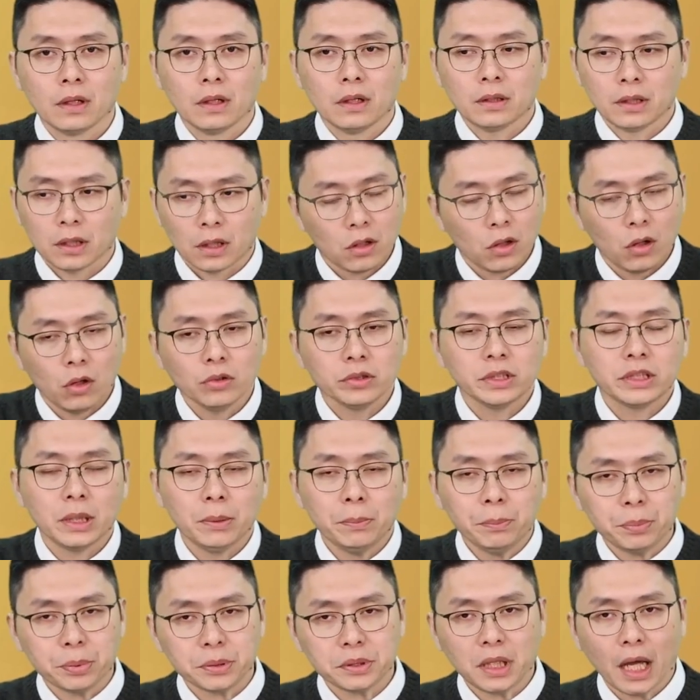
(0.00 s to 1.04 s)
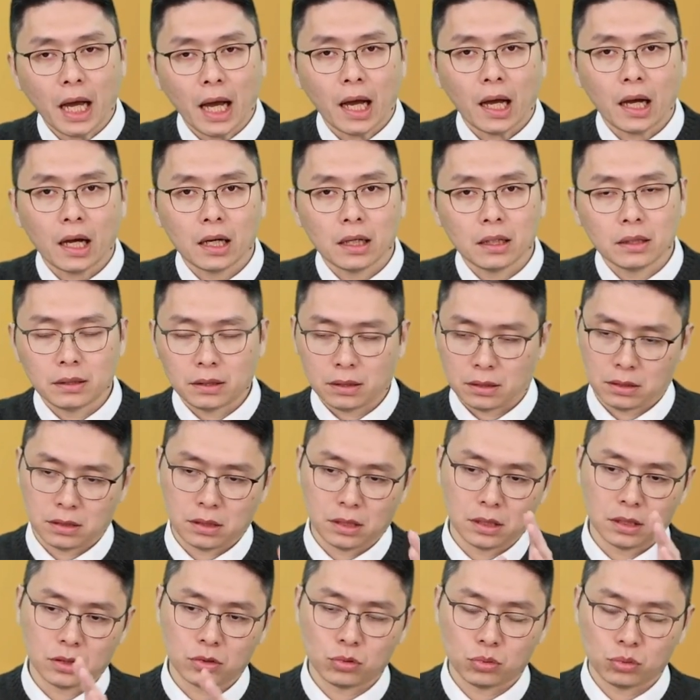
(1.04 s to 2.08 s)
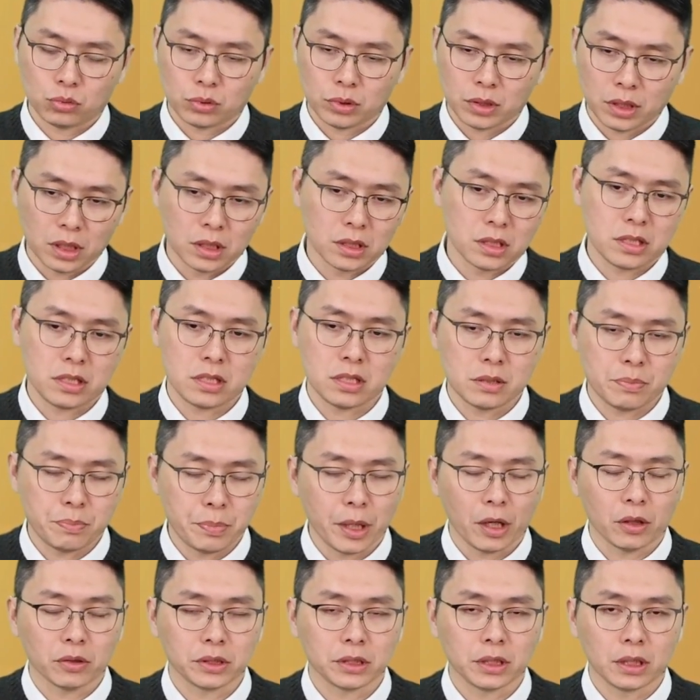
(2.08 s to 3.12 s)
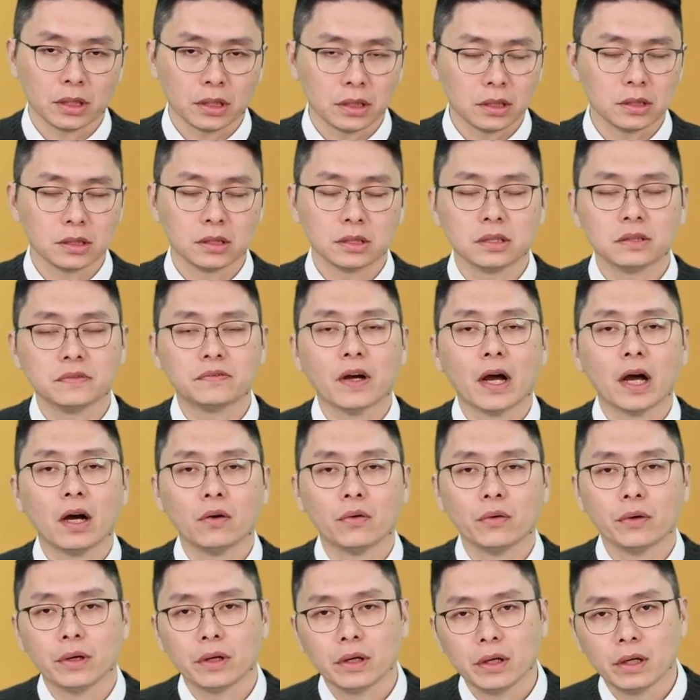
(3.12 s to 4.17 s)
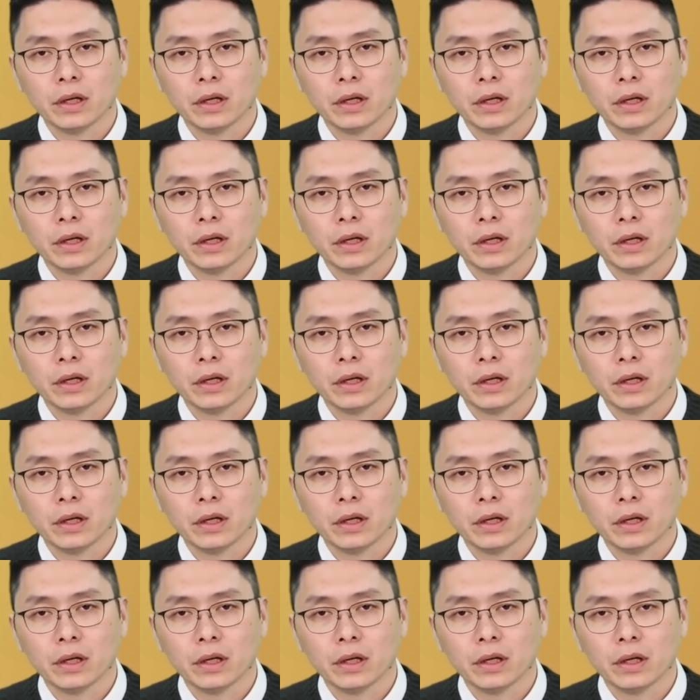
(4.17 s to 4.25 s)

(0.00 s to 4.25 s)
但空间不大。个股各自表现，各自发挥。